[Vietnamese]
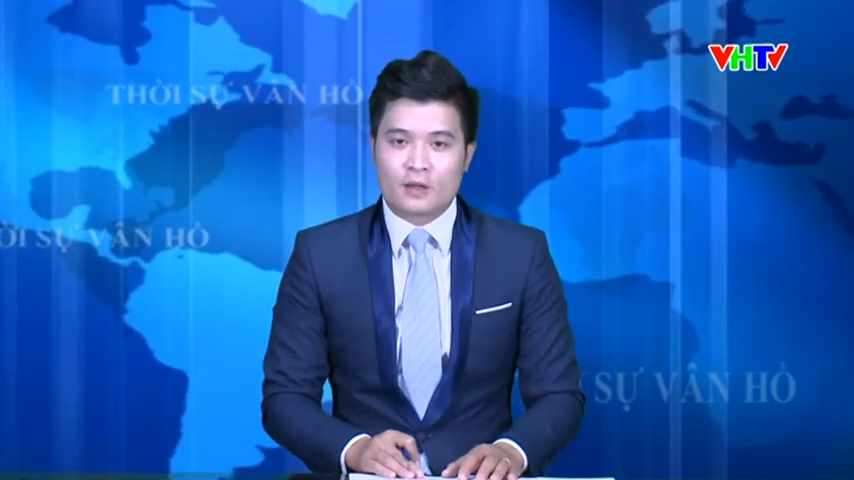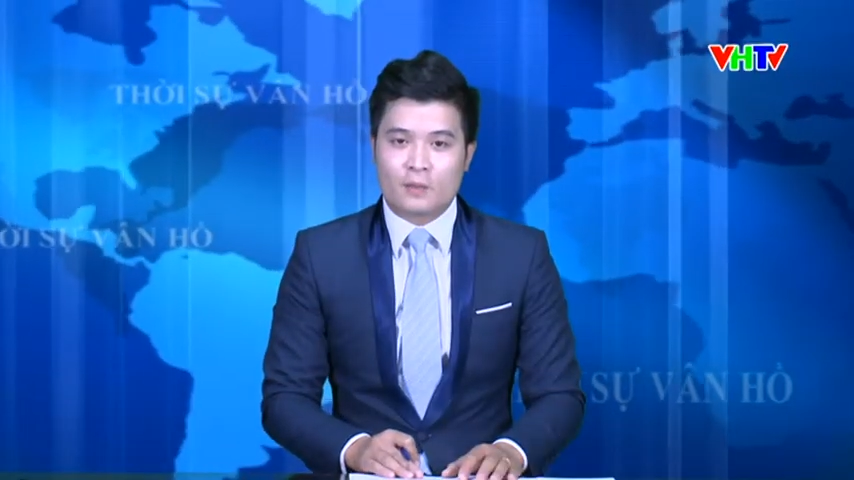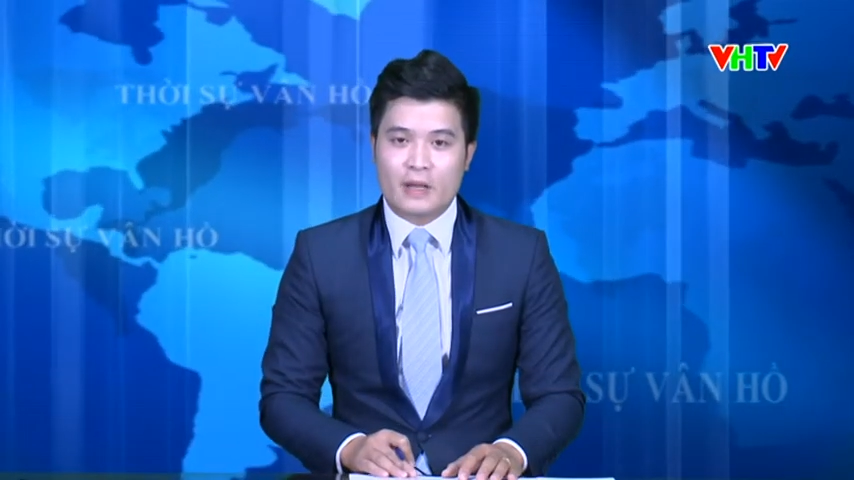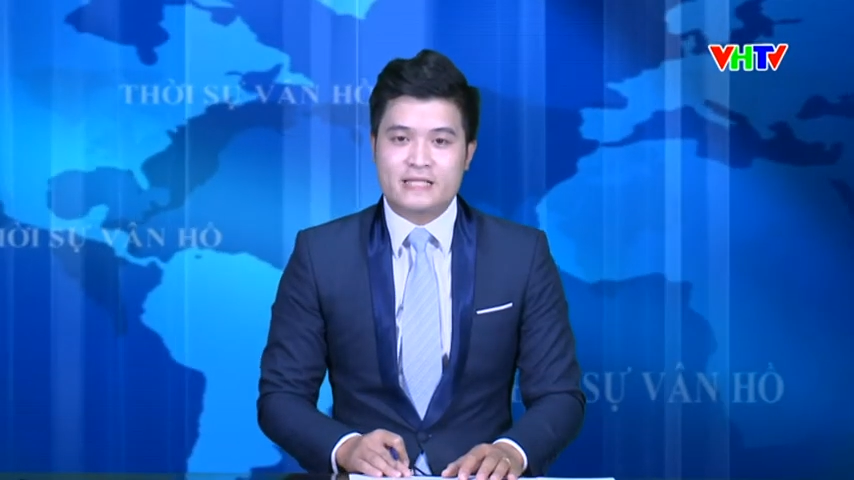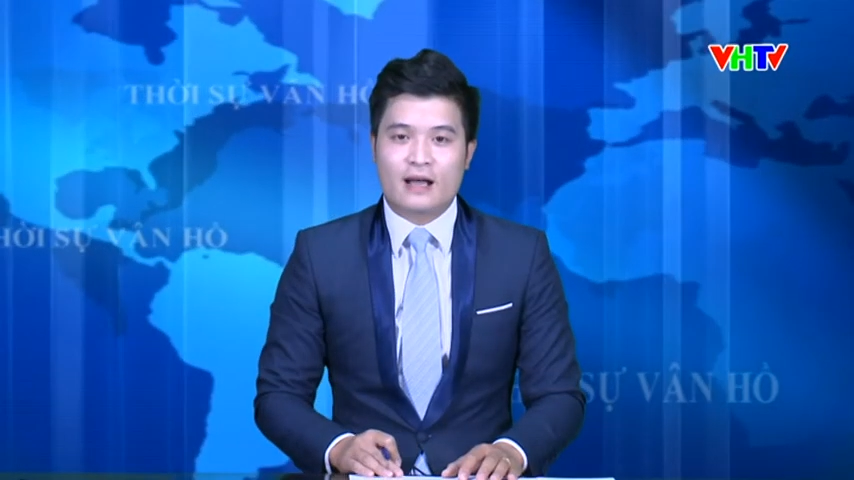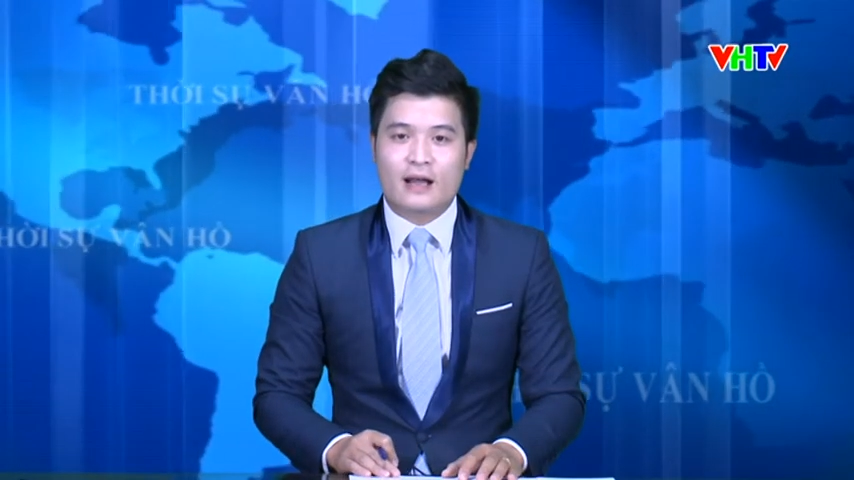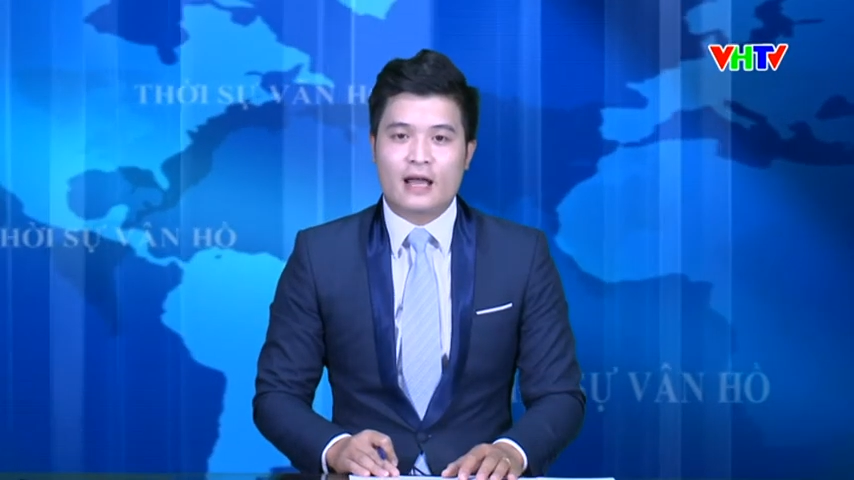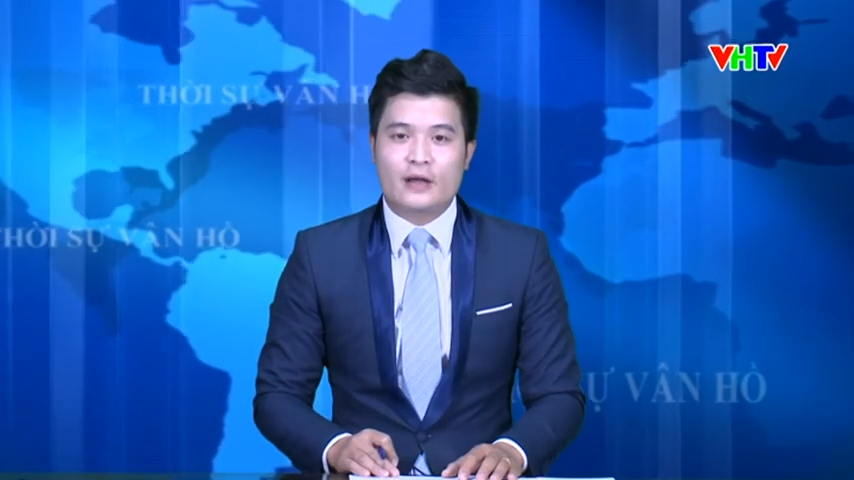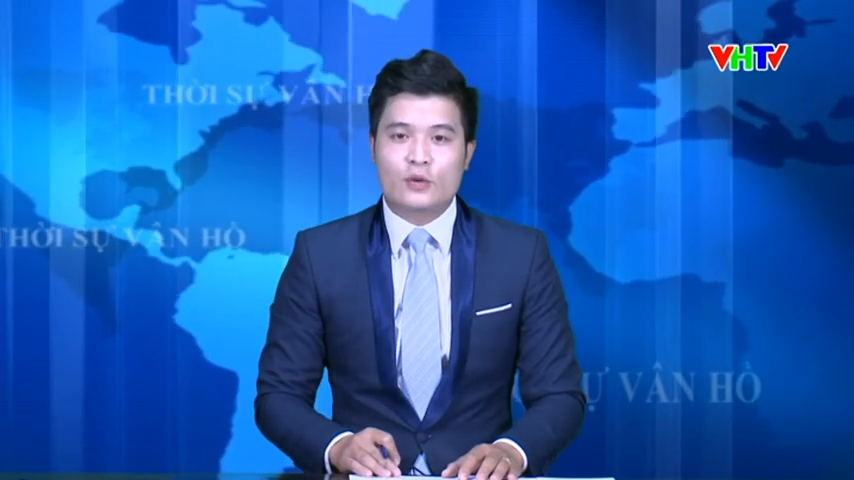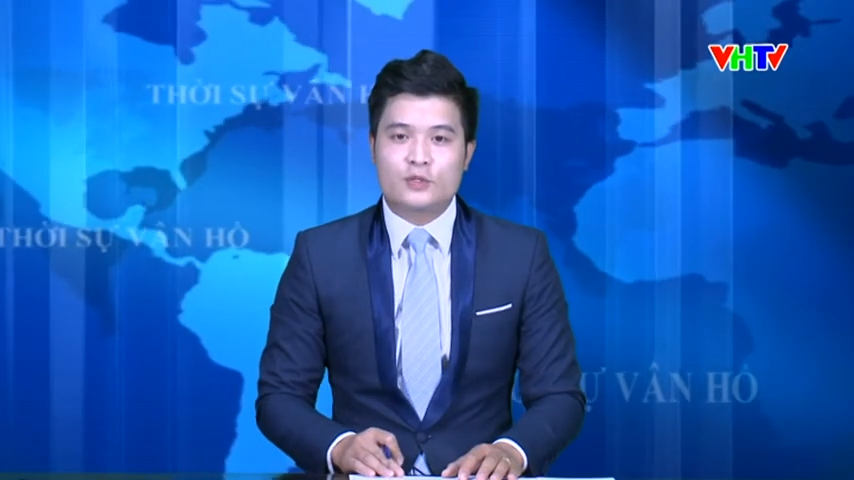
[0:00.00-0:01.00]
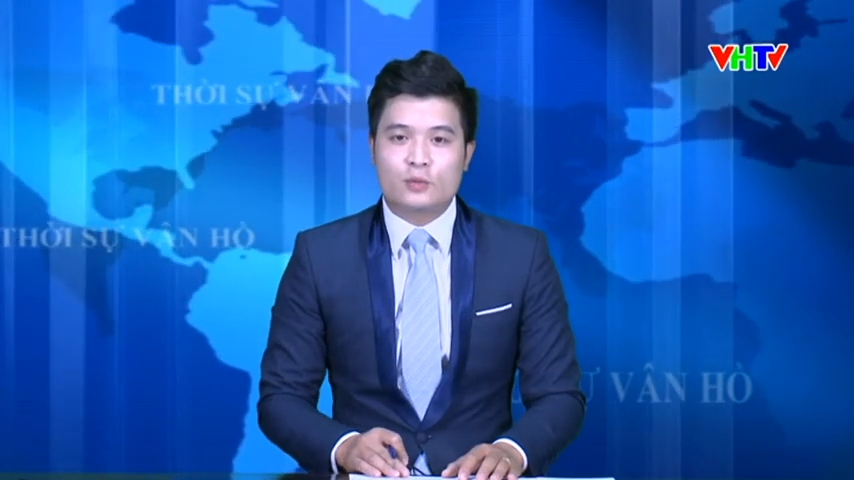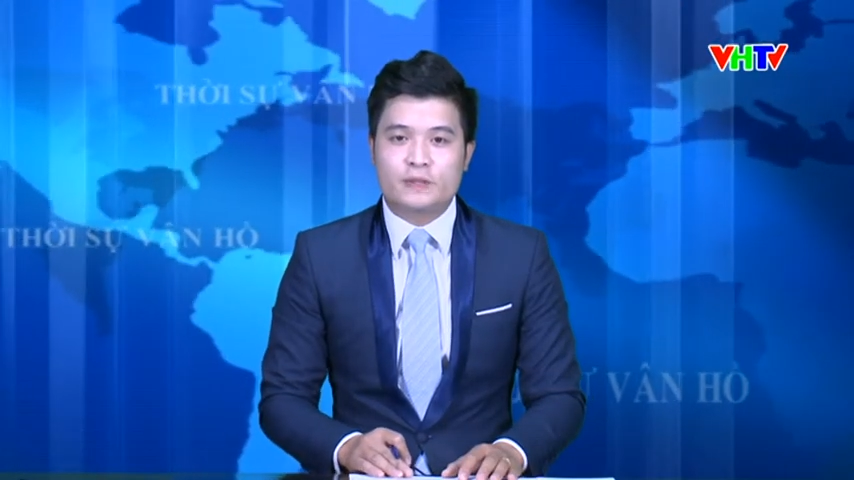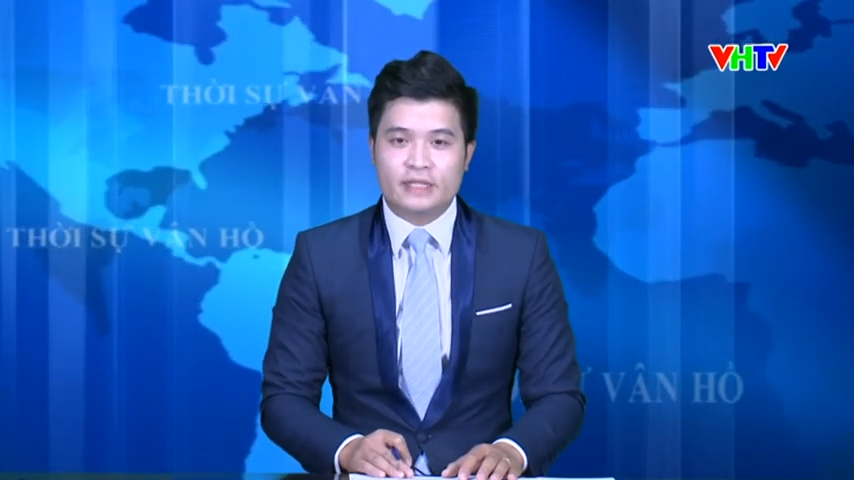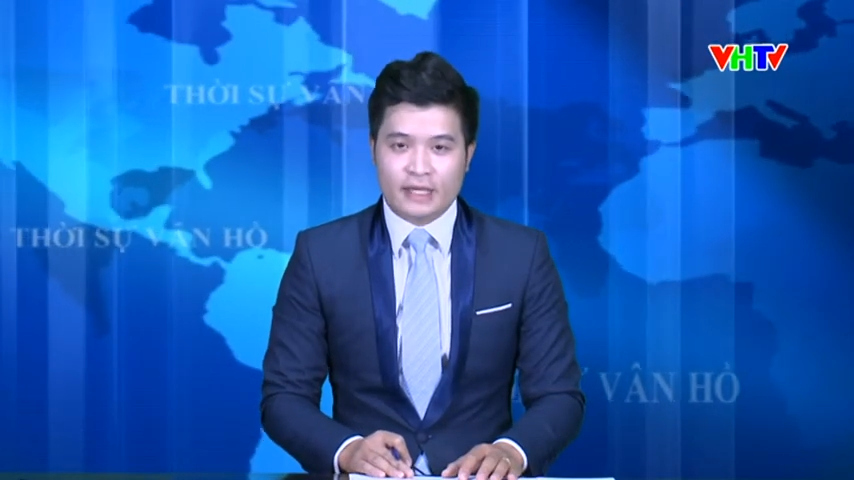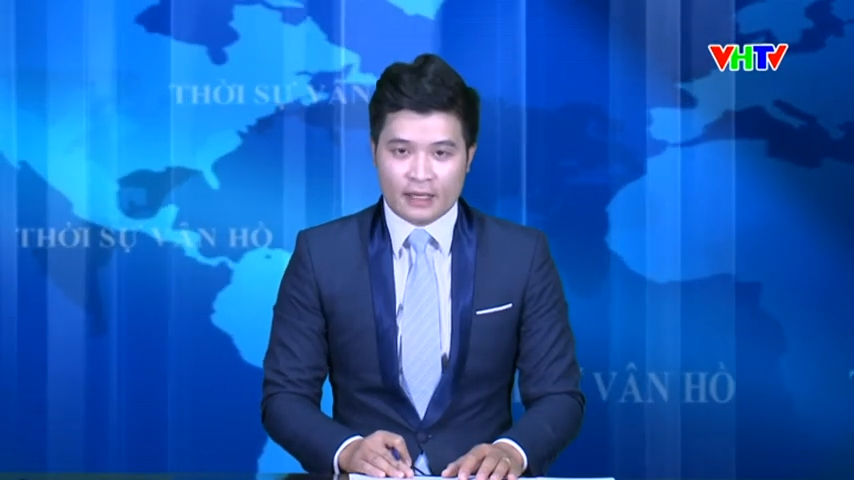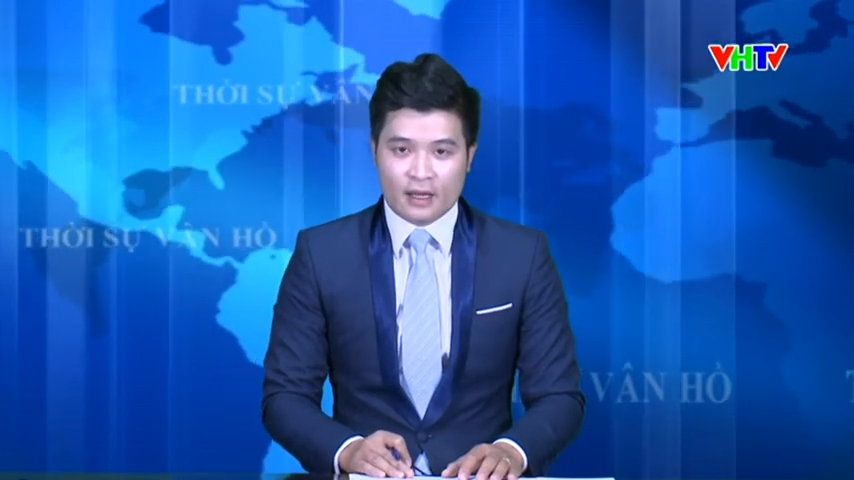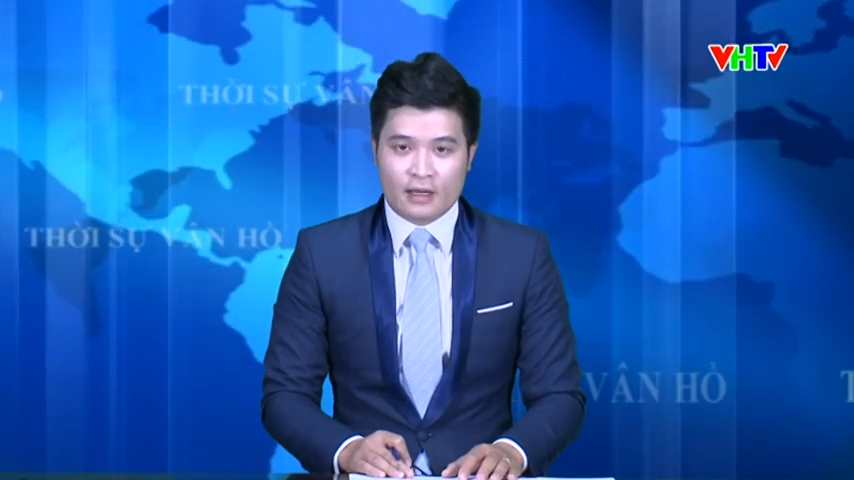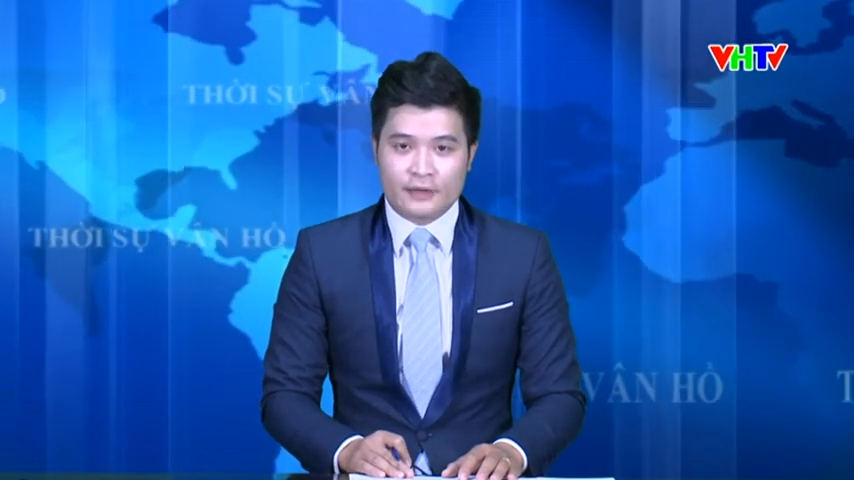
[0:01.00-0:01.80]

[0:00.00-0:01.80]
Bây giờ là nội dung chi tiết.